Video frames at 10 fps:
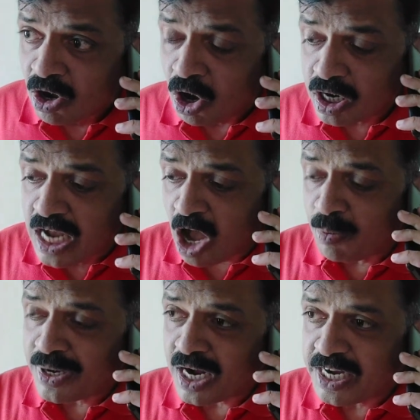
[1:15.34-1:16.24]
और
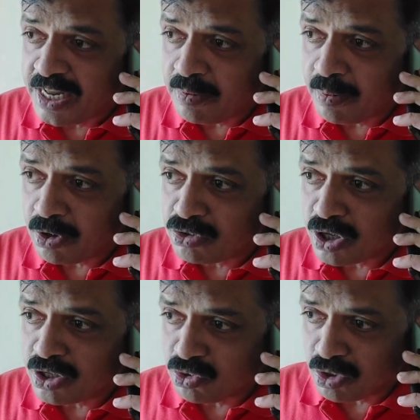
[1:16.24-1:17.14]
गांव में खड्डे भी बहुत
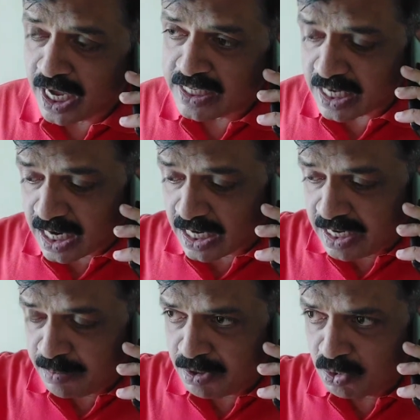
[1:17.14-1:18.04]
है तो कैसा
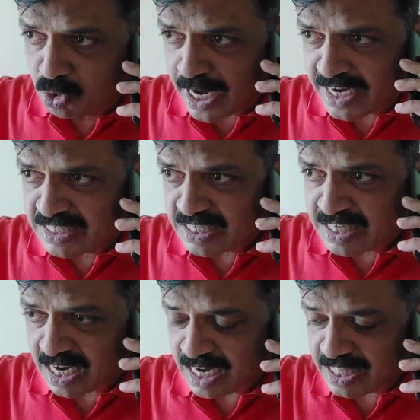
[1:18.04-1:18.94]
खड्डे भी ऊट
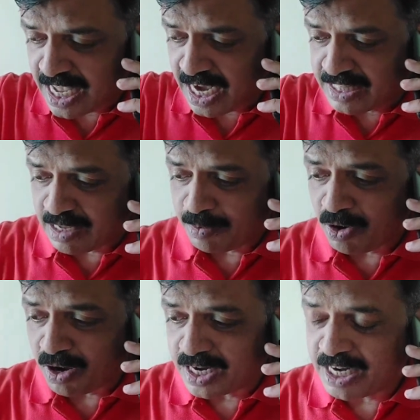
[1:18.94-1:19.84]
एडजस्ट कर लेता है एखादा
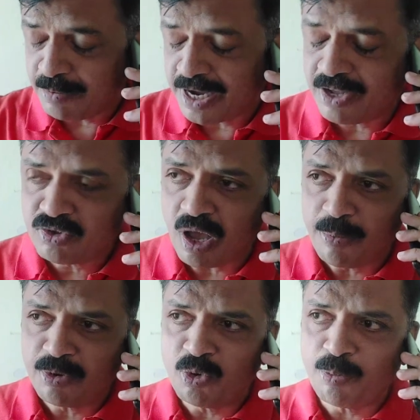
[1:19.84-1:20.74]
पाव खड्डे में गए तो
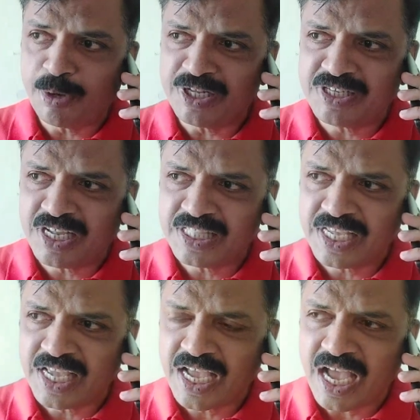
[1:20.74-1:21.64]
अपन ऊपर ही
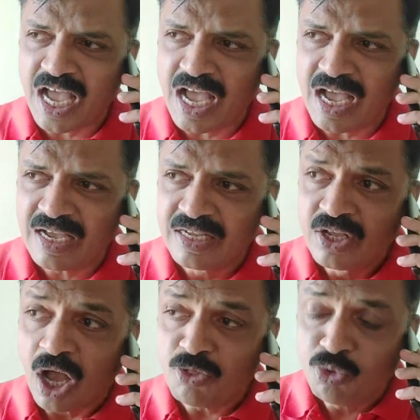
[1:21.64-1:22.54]
रहते हैं
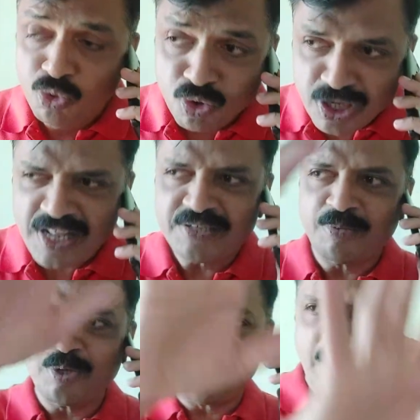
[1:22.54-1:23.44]
हाँ दूसरा
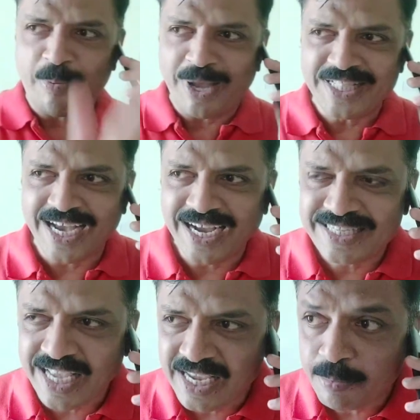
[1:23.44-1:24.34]
सबसे बड़ा फायदा
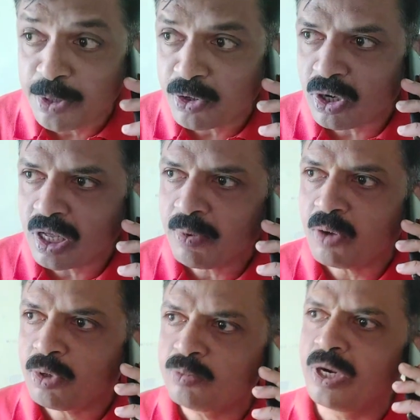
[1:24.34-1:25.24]
कैसा है कि पेट्रोल का
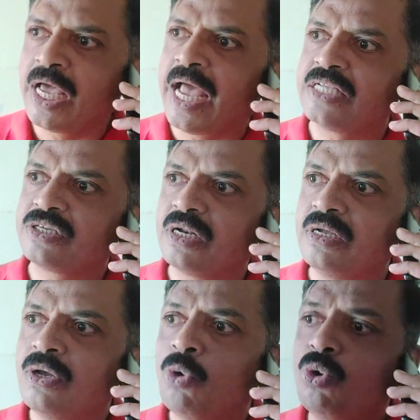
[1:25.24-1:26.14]
भाव बहुत बढ़ गया आजकल
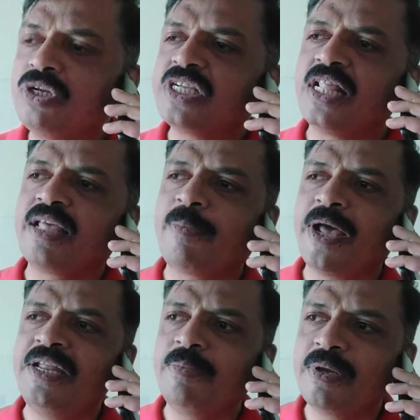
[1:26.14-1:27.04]
उठ चलता
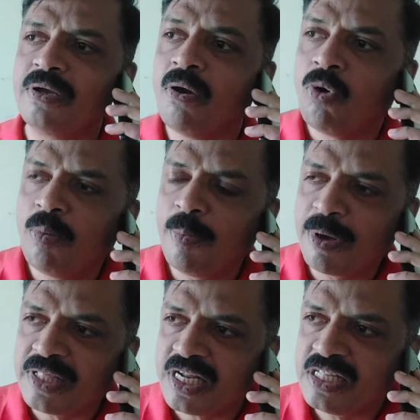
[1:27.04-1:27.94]
पानी पे वो भी
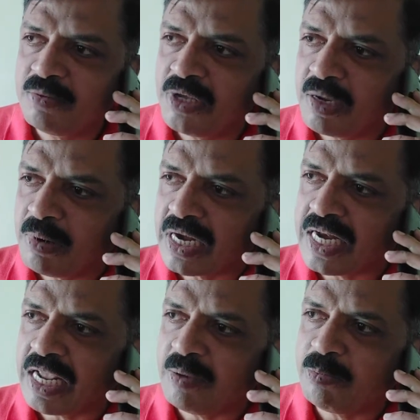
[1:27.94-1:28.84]
पंद्रह दिन में एक बार
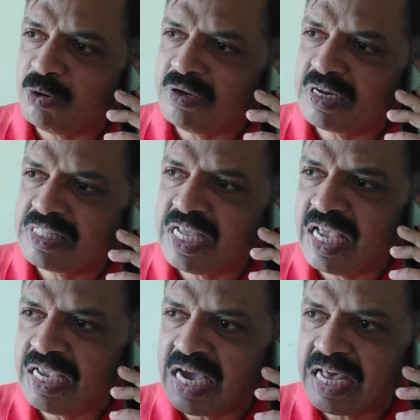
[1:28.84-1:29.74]
टाकी फुल कर
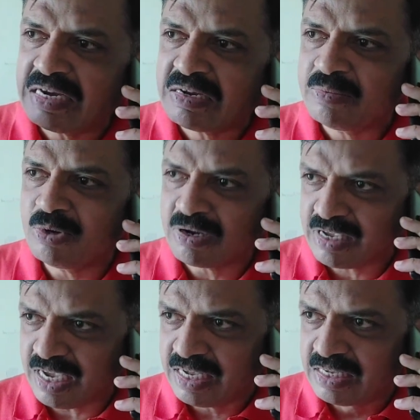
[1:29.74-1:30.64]
दिया कि कार्यक्रम
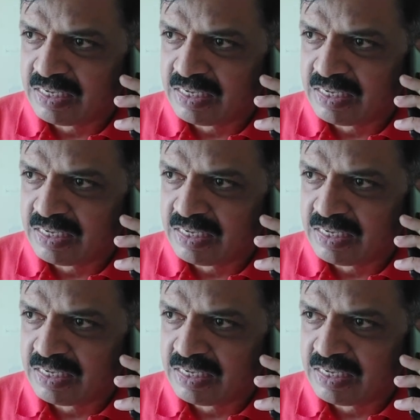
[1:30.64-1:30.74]
ओके